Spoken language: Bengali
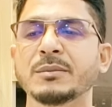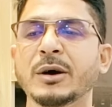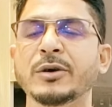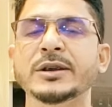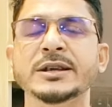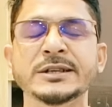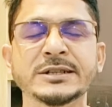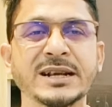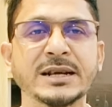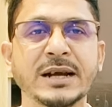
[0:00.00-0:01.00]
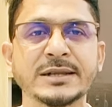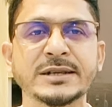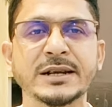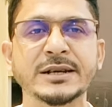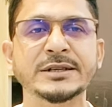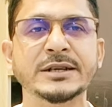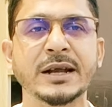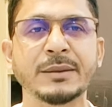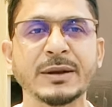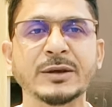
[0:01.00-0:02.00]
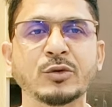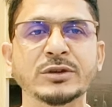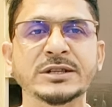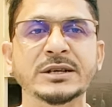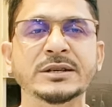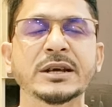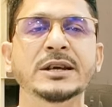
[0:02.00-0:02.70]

বা অনেকে নিজেরা কাজ যারা নিজেরা অ্যাপ্লাই করেছিলেন